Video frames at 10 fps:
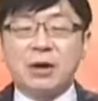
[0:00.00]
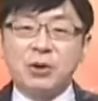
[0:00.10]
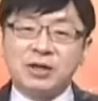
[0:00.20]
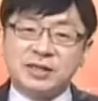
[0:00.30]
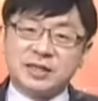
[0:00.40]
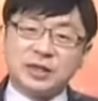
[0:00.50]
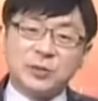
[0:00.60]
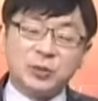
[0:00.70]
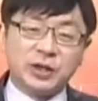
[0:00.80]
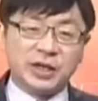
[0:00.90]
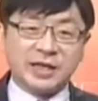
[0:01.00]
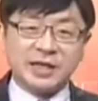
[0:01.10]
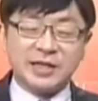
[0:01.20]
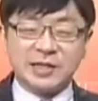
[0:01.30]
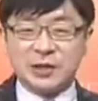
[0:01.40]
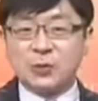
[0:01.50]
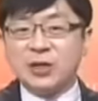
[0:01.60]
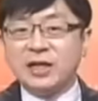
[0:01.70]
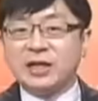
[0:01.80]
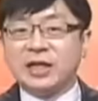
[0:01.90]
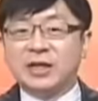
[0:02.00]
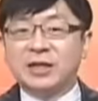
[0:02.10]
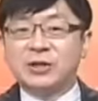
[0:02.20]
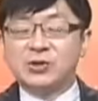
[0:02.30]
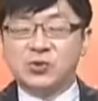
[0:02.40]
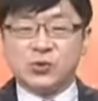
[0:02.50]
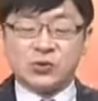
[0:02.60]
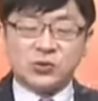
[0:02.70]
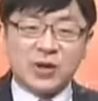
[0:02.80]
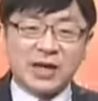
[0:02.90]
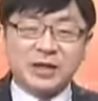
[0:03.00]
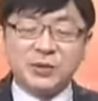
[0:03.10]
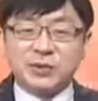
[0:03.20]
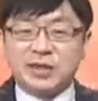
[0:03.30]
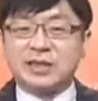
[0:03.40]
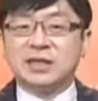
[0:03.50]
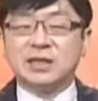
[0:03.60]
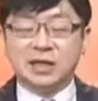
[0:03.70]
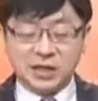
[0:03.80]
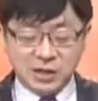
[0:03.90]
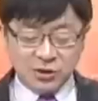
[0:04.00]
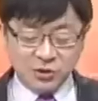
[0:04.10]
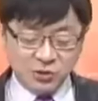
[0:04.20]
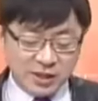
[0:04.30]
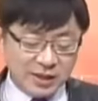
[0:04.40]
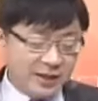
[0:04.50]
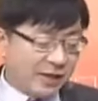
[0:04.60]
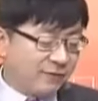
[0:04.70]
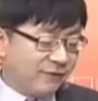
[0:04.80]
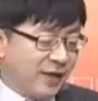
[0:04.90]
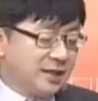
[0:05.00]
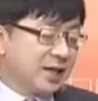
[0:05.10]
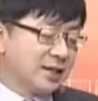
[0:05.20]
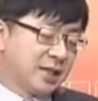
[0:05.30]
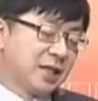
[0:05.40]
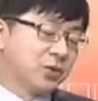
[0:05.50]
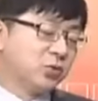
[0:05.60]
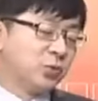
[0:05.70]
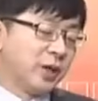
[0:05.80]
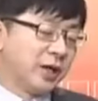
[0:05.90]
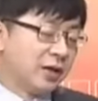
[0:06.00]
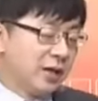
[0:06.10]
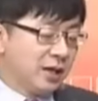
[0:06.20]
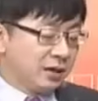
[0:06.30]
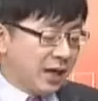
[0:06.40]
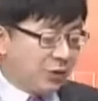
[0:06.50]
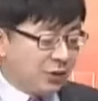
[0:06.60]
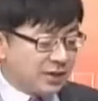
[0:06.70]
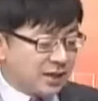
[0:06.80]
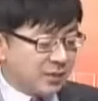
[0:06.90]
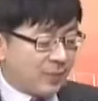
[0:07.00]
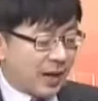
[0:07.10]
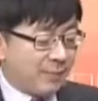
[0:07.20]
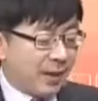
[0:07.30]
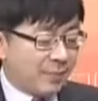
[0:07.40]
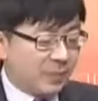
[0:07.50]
他会折磨你、蹂躏你、左刷右洗。就算是一档非常强的股票，它也会这样子盘